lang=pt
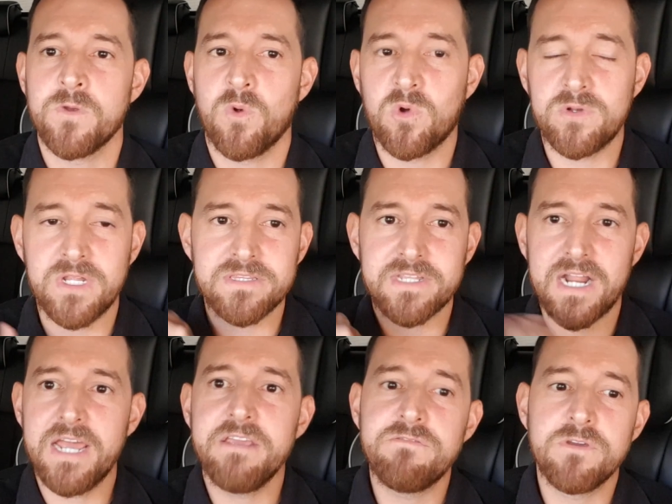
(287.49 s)
Quando
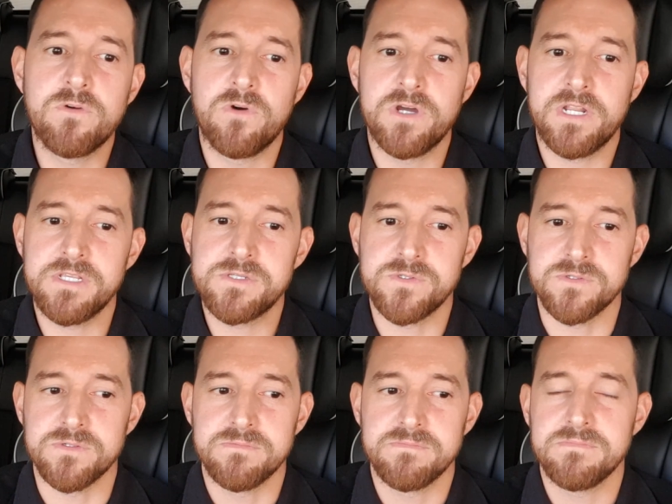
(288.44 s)
entrar em vigor
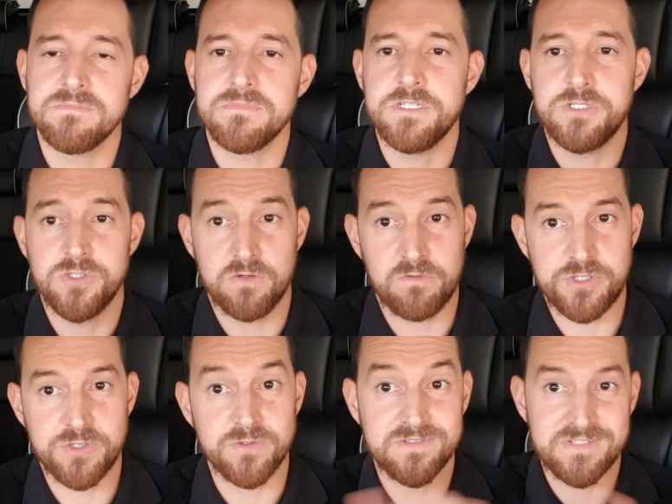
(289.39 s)
isso, e de novo eu
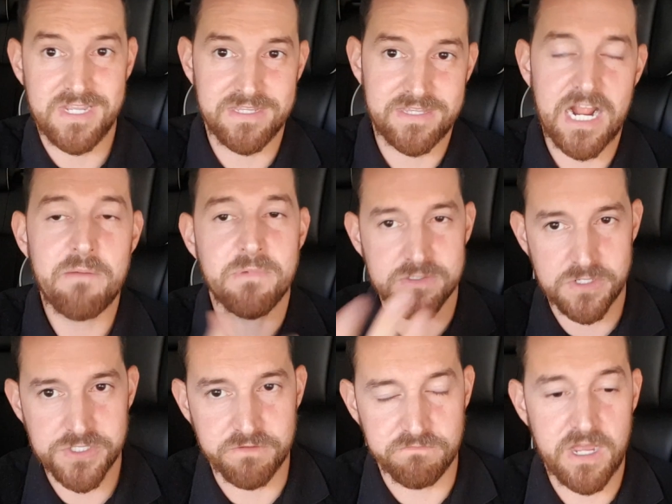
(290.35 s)
digo sem entrar, mas eu
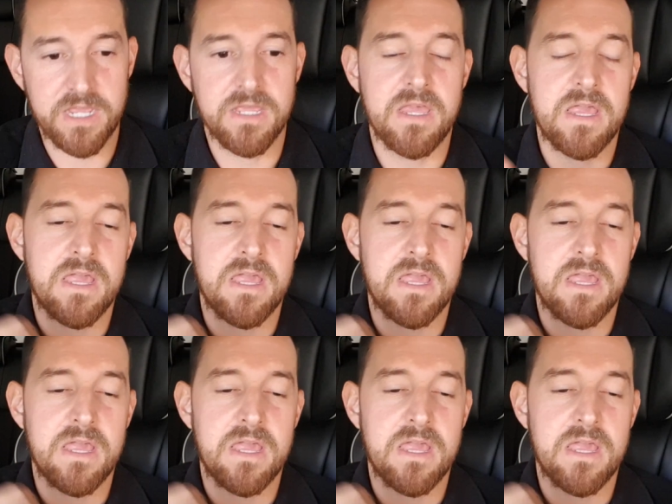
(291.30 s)
acho que vai,